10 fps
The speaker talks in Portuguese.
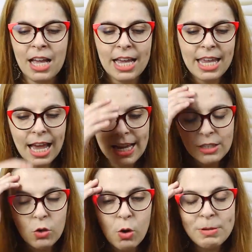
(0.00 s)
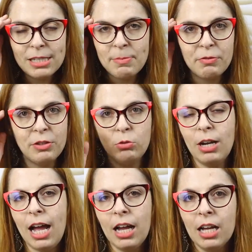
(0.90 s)
E aí então eu comecei a me
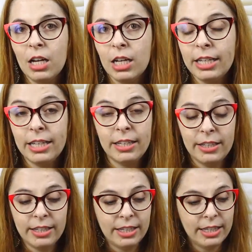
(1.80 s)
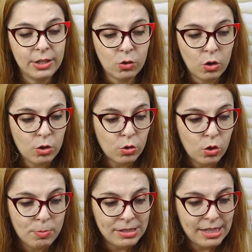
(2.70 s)
aventurar. E, e eu, e eu
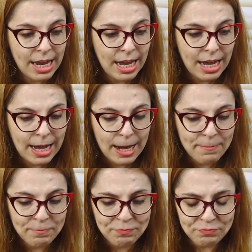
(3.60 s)
comecei a, a